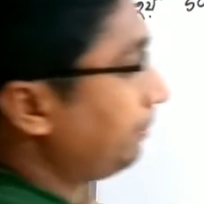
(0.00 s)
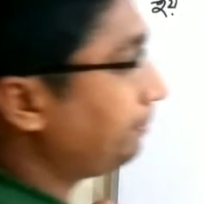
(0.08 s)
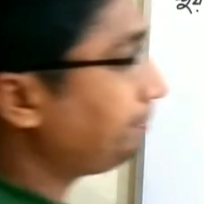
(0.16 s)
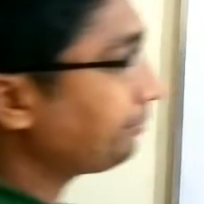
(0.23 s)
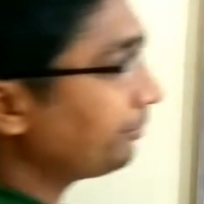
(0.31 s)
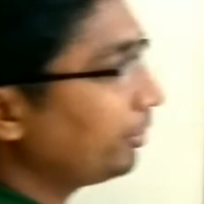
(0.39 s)
এম
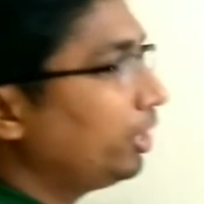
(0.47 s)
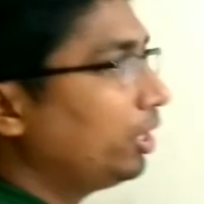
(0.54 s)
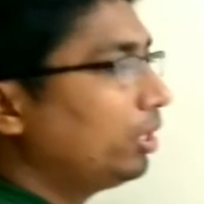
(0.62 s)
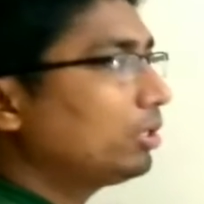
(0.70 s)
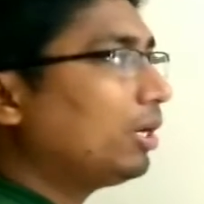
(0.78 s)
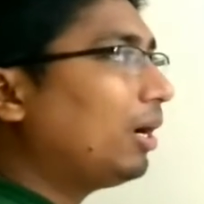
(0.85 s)

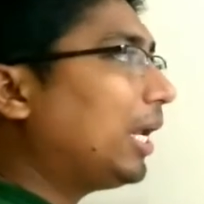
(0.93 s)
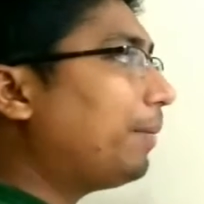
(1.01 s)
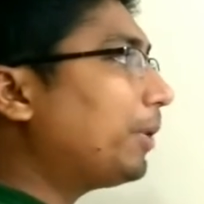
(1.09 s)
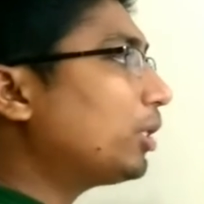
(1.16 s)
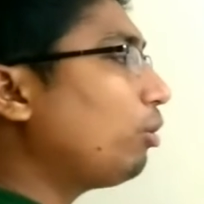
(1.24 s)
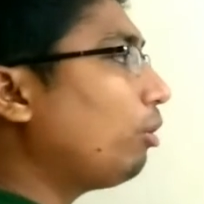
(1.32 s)
তাহলে
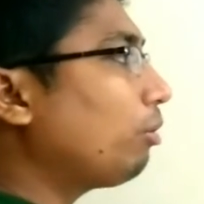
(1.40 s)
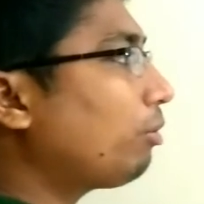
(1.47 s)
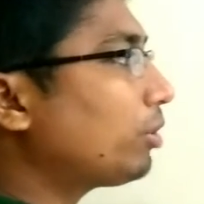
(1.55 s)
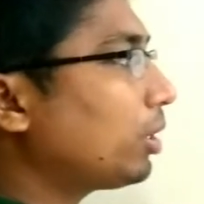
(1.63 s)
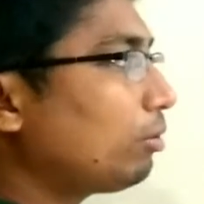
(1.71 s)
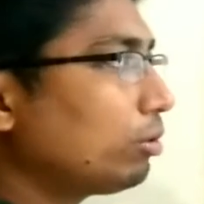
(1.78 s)
আমাদের
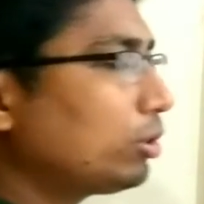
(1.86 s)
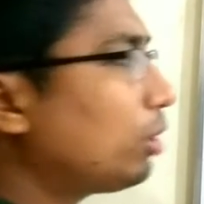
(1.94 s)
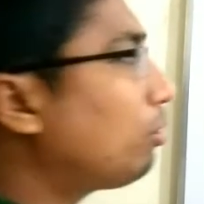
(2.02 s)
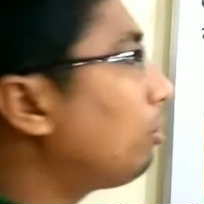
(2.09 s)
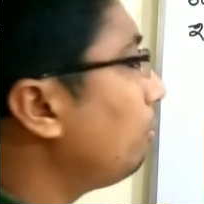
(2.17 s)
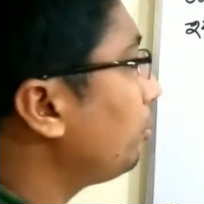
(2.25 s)
অঙ্কটা করতে
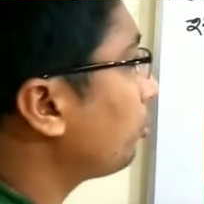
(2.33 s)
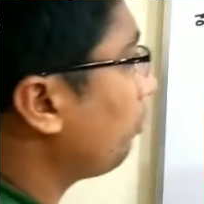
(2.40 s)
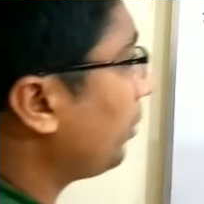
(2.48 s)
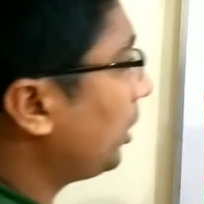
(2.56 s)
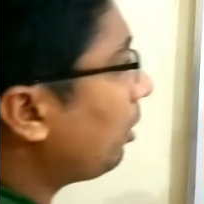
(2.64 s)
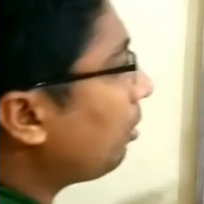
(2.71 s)
খুব
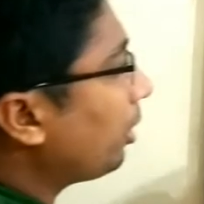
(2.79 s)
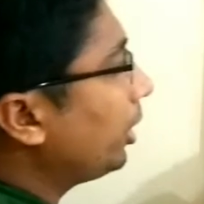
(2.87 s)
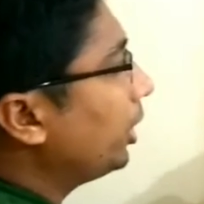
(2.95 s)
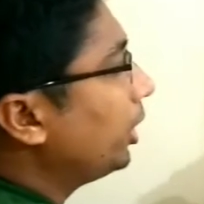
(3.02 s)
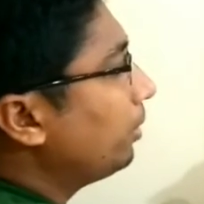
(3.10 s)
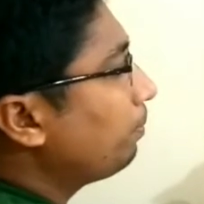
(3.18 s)
সুবিধা হয়
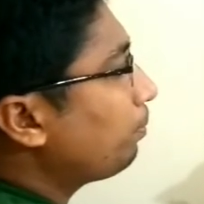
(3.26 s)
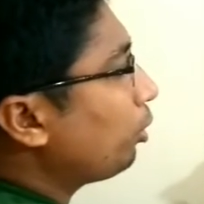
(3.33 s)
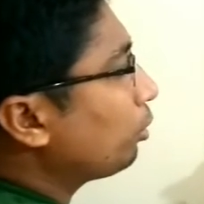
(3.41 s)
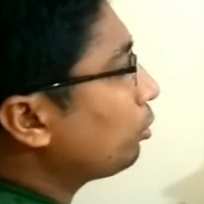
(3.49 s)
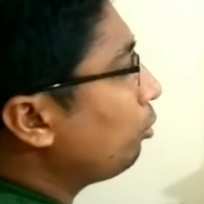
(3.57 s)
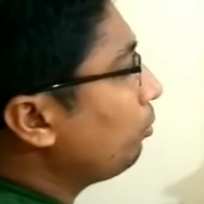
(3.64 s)

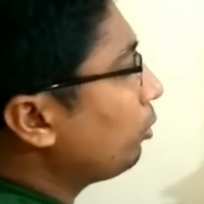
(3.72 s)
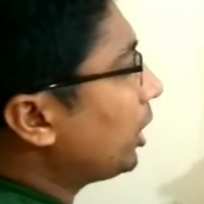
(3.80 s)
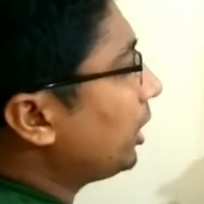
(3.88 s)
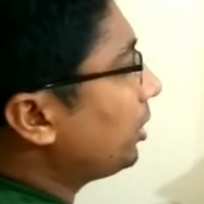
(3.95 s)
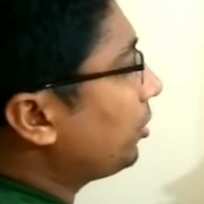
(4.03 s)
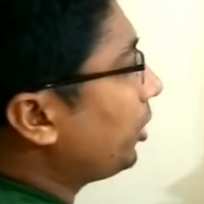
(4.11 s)
প্রথম
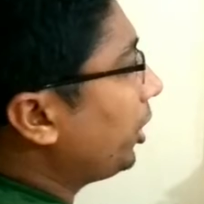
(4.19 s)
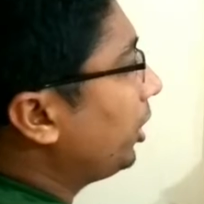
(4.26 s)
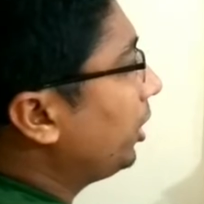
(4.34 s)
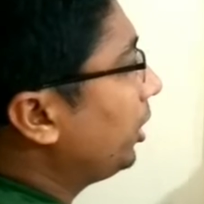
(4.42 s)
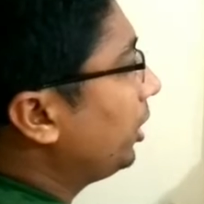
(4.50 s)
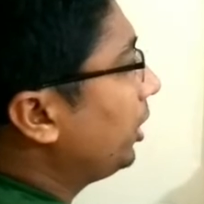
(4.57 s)
ক্ষেত্রে
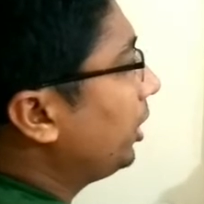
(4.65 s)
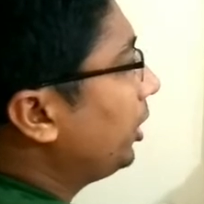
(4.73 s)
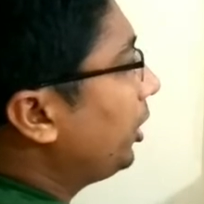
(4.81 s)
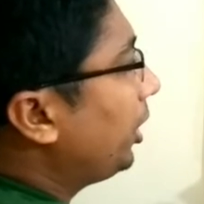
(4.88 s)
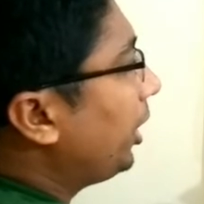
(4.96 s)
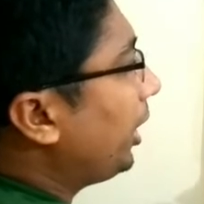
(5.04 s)

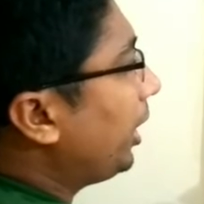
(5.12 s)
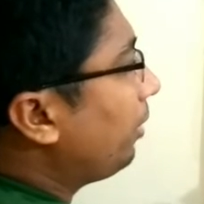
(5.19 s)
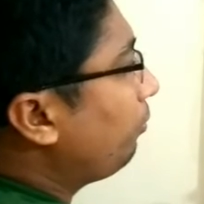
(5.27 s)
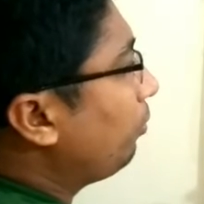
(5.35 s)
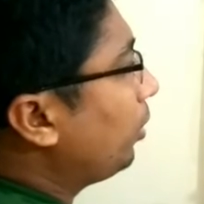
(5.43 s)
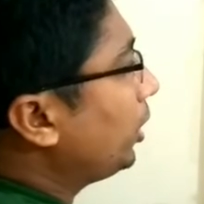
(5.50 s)

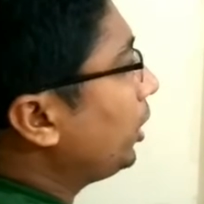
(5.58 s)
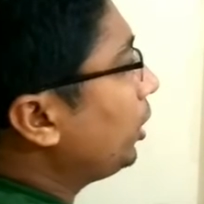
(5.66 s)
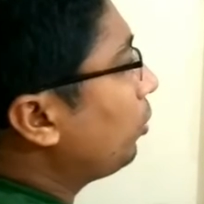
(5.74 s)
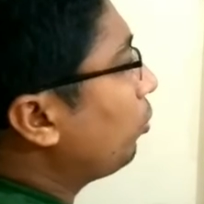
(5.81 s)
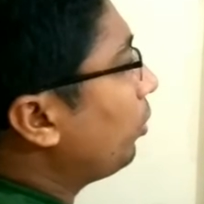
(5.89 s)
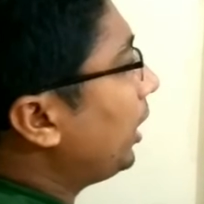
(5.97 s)
এফ ওয়ান
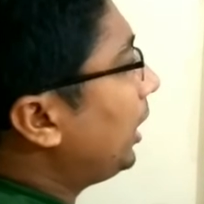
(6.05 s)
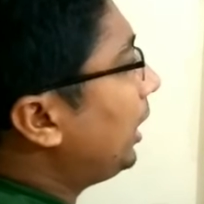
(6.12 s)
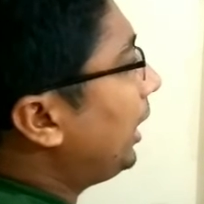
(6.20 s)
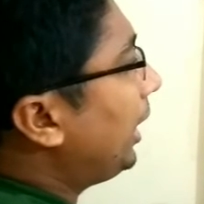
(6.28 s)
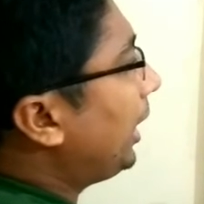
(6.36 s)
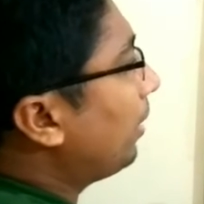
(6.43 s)
ইকুয়াল
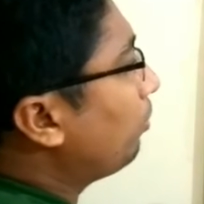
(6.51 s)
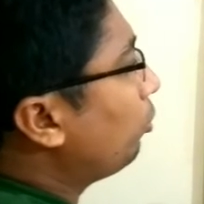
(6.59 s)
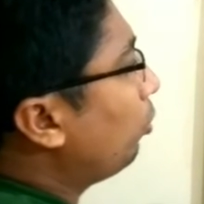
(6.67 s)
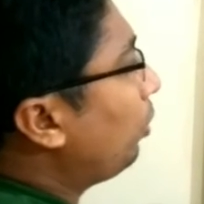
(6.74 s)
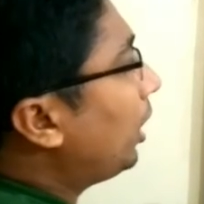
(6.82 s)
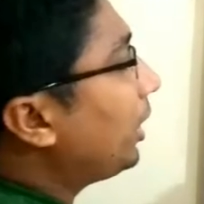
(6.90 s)
এম
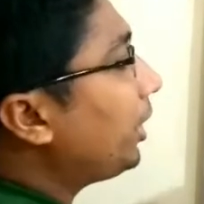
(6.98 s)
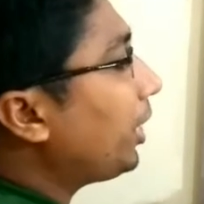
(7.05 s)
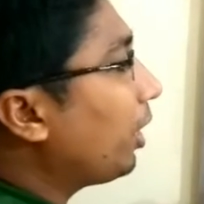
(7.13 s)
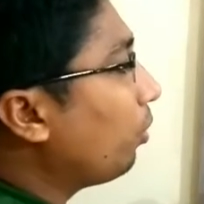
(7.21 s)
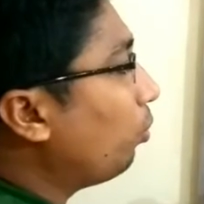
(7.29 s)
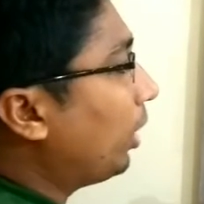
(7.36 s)
ওয়ান
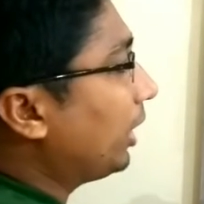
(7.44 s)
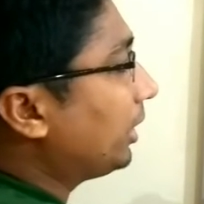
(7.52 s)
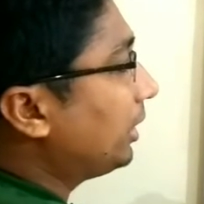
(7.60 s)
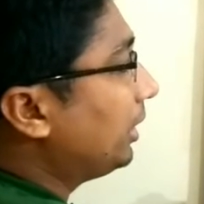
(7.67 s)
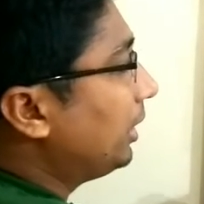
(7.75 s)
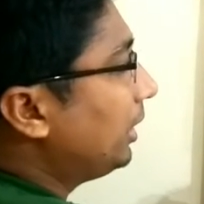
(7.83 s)
এ ওয়ান
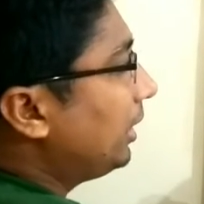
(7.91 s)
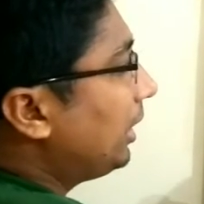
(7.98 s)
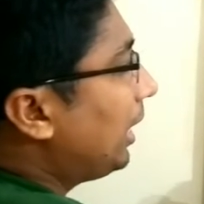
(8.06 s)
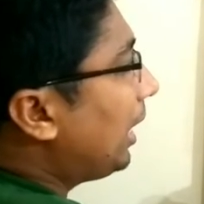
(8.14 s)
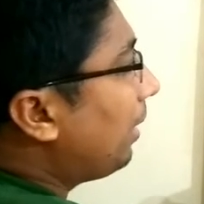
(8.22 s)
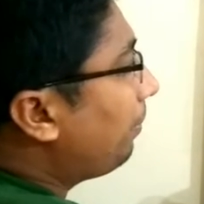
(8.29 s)

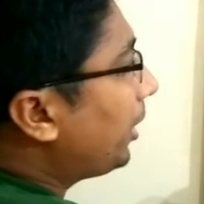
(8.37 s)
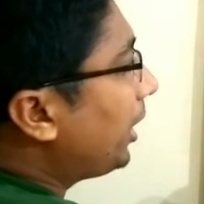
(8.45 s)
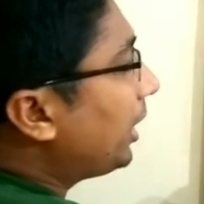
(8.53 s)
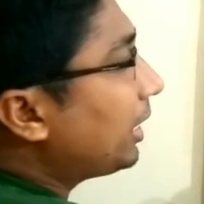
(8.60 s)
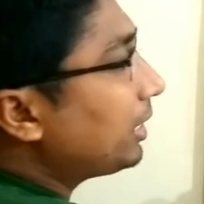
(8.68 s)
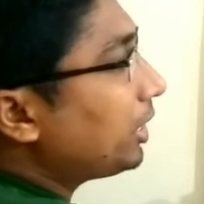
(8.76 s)
আমরা
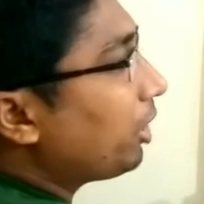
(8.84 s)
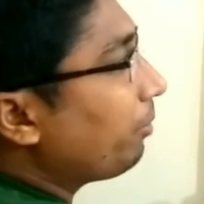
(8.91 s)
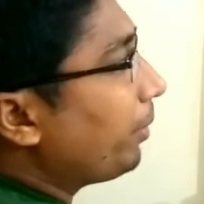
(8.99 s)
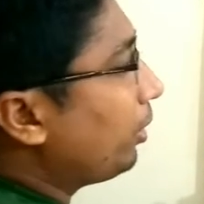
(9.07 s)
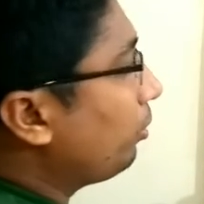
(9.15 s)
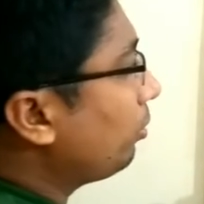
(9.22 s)
এখান থেকে
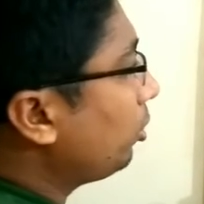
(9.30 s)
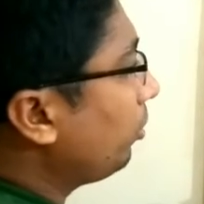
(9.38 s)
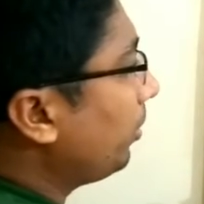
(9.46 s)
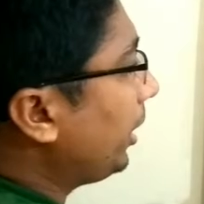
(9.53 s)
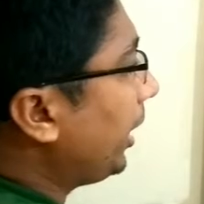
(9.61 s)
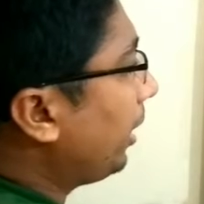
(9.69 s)
বের করতে
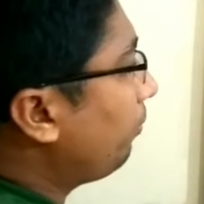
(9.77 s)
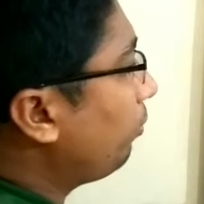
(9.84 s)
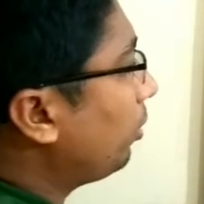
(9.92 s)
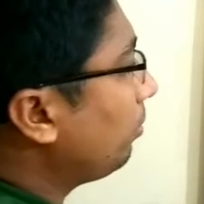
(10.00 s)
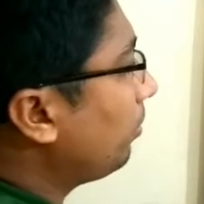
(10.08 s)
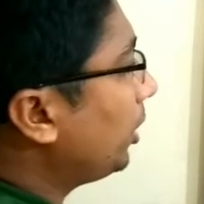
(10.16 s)
পারি এফ
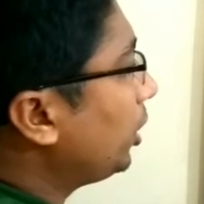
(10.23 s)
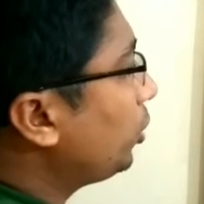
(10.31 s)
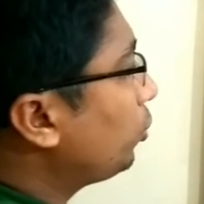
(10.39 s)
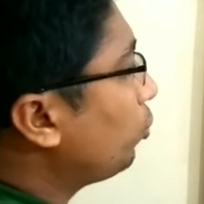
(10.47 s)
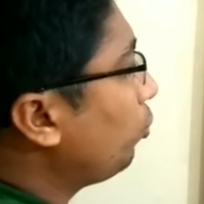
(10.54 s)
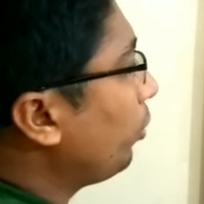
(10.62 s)
ওয়ান মানে
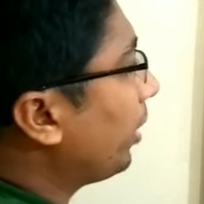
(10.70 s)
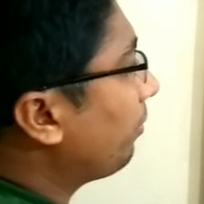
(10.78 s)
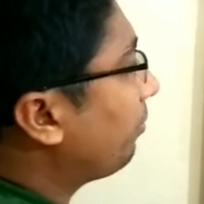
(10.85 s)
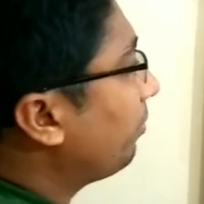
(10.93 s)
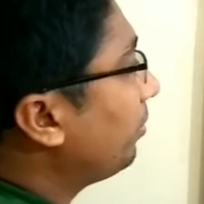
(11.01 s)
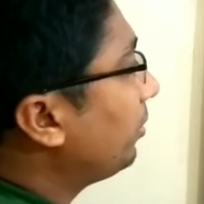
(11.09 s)
টু এফ